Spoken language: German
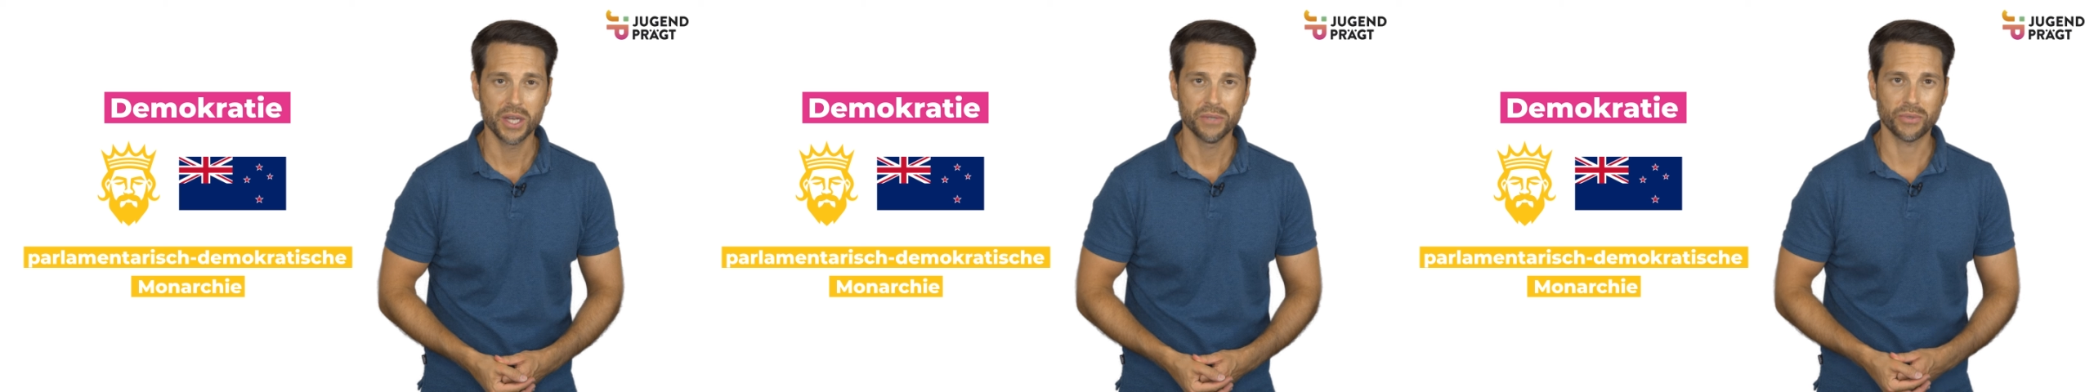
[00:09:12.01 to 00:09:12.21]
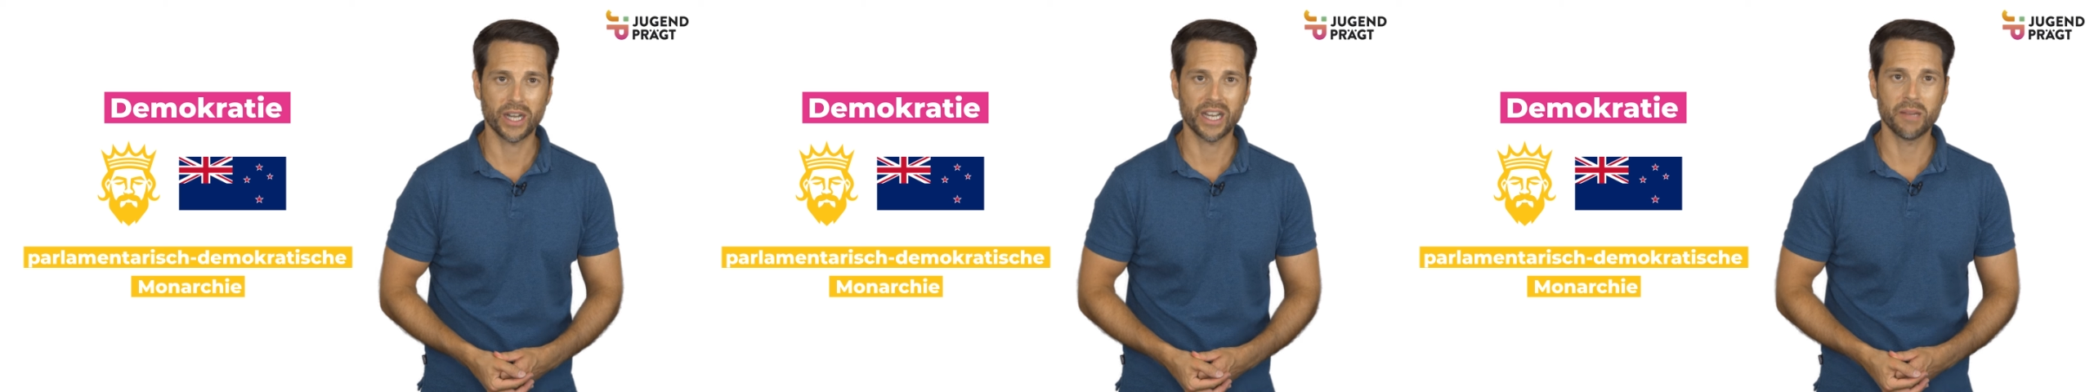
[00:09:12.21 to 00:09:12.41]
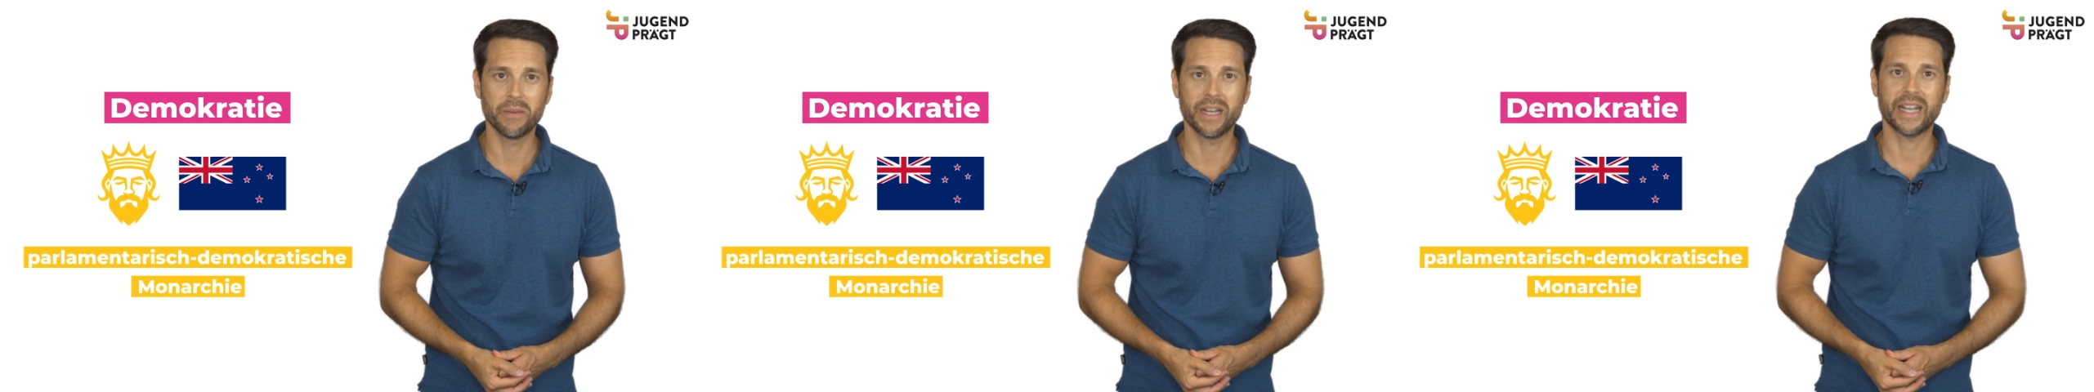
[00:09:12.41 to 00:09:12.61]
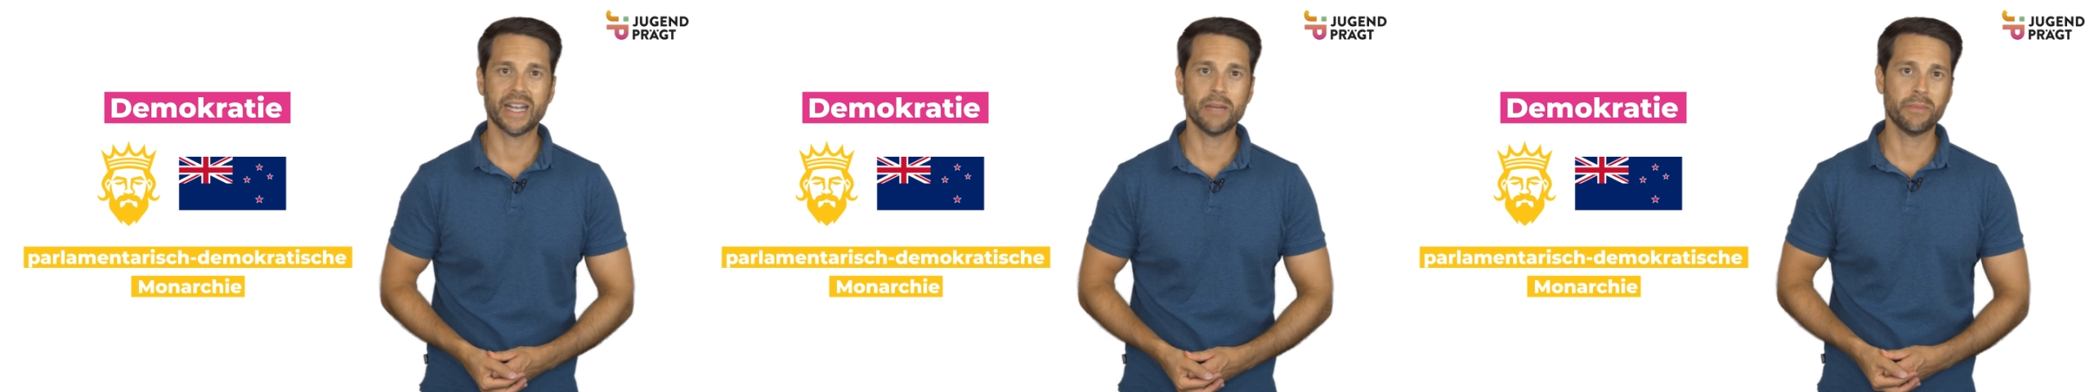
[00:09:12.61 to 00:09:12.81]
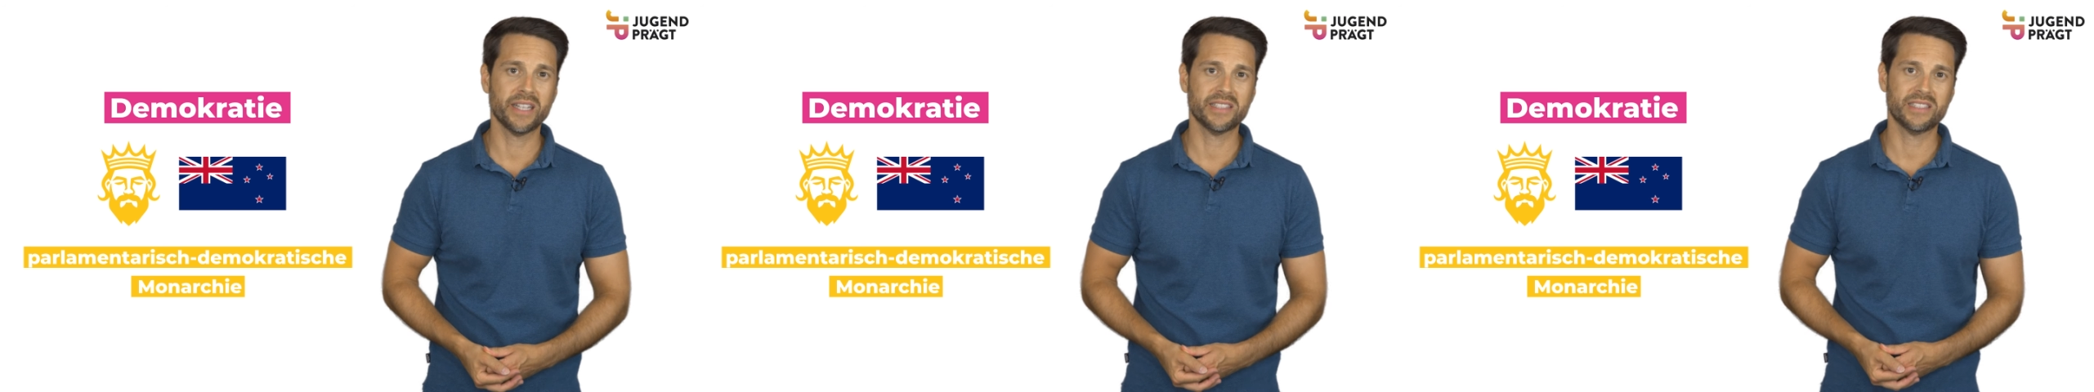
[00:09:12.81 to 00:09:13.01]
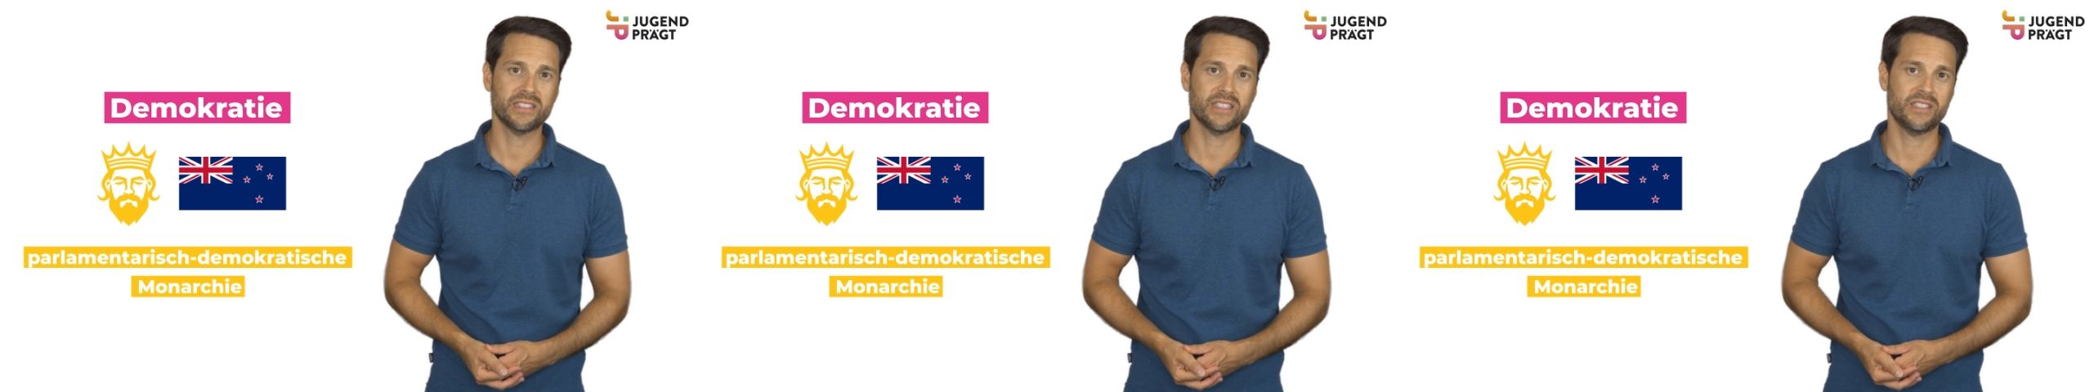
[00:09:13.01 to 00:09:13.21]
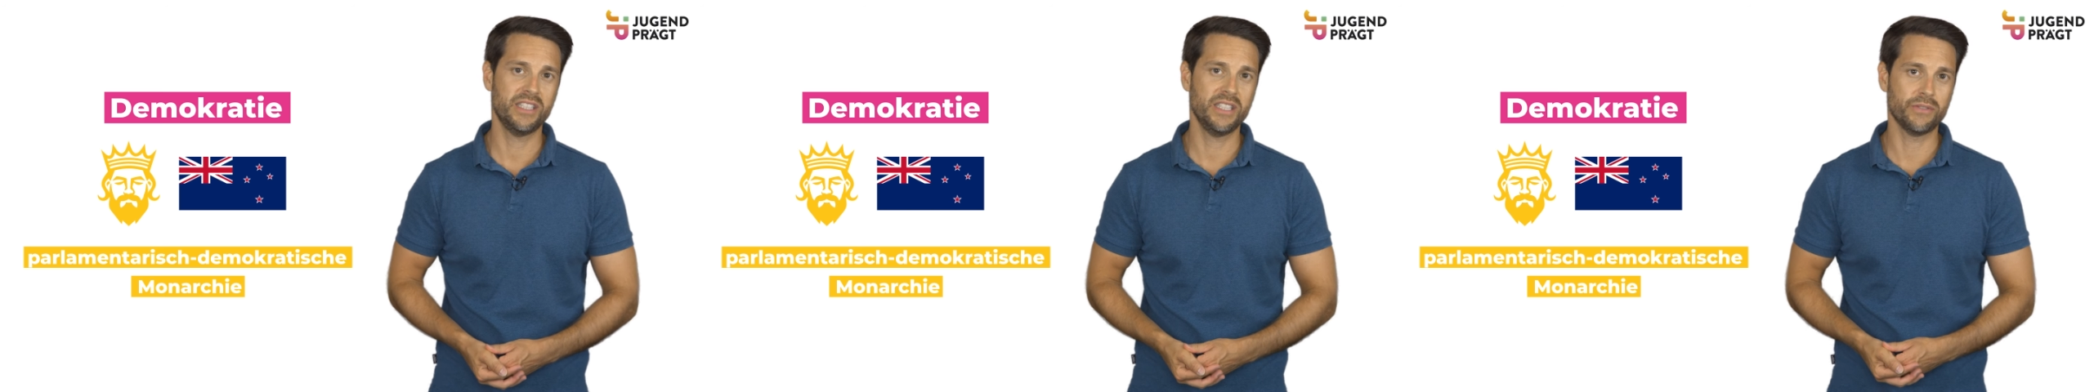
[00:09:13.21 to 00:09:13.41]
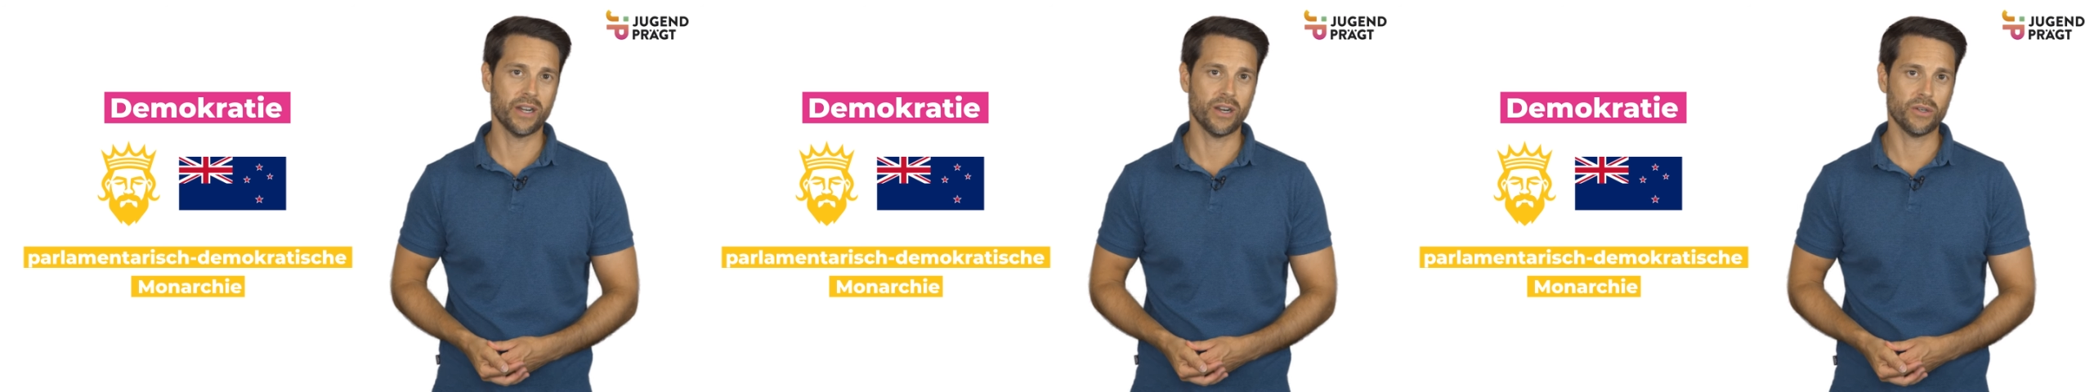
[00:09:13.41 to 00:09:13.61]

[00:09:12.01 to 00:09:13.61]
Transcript: vor allem repräsentative